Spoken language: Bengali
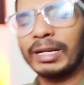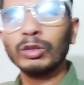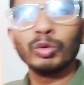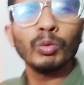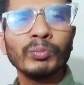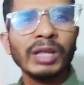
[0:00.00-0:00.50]

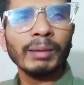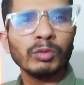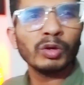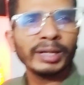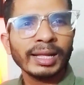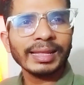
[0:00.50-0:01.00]
মানে ধুমধাম
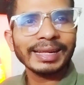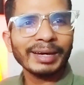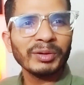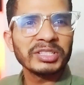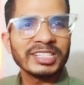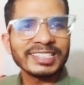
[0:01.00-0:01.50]
কইরা
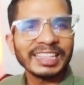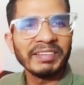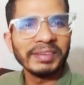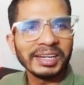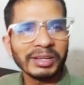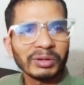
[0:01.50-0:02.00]
তারা হচ্ছে
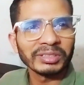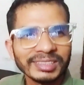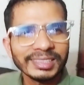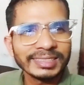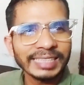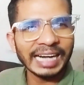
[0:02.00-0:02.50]
সেলিব্রিটি
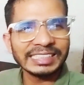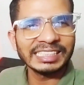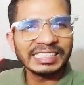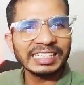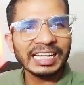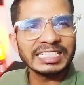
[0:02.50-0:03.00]
করতে
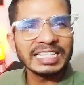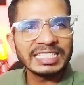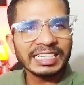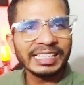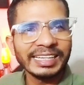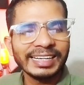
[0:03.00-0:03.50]
আর্জেন্টিনা
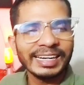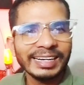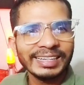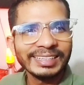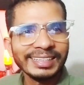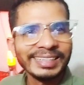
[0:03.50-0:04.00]
জিতছে দেখা
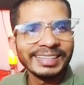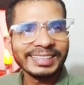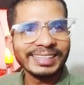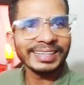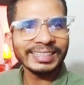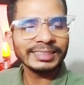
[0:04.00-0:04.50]

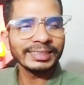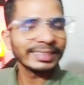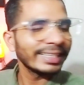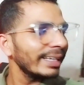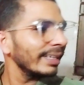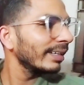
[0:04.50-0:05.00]
ঠিক আছে
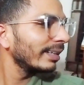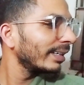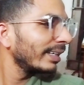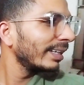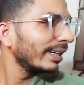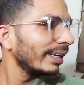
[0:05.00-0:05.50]
কি
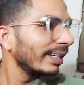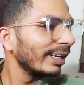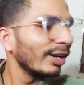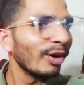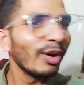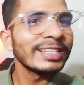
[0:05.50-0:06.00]

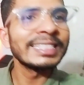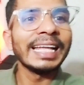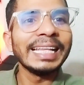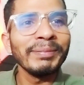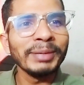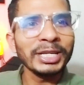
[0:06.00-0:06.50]
ও
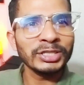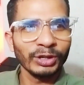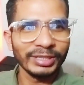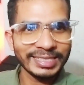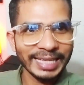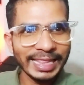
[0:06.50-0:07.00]

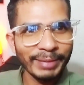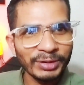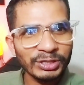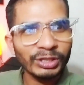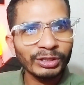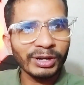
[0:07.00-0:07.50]
সেলিব্রেশন
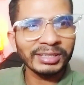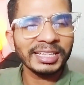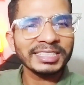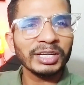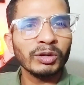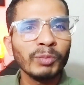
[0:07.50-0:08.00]
সেলিব্রেশন
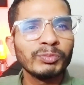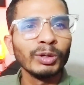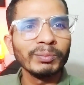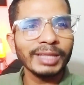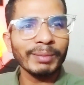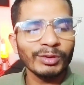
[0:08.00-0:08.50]
করতেছে খুব
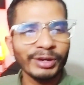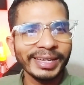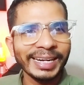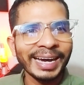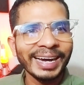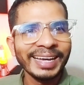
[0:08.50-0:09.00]
ধুমধাম
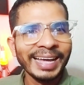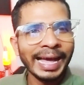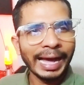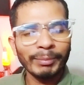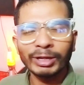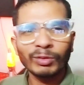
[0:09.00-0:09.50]
কইরা
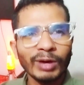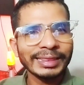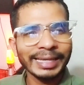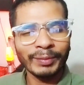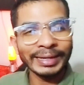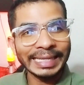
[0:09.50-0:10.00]
আমার
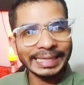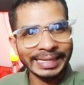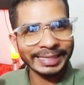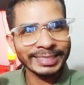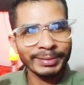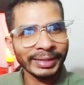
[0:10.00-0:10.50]
কথায় মানে
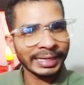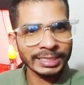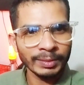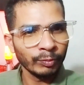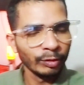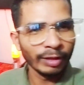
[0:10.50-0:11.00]
ইংরেজি
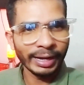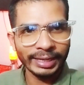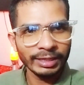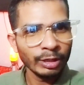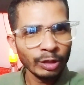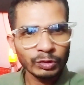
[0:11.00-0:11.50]
ইংরেজি ভুল
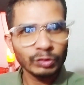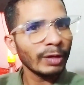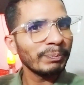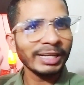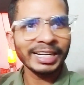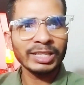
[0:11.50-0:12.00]
হয় সো
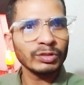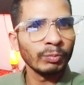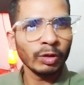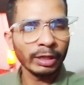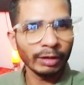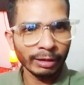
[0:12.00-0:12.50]
আপনারা কিছু
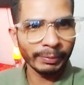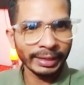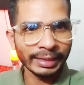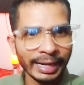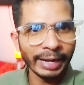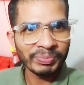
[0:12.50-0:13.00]
মনে
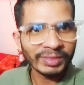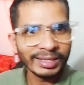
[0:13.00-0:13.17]
করবেন না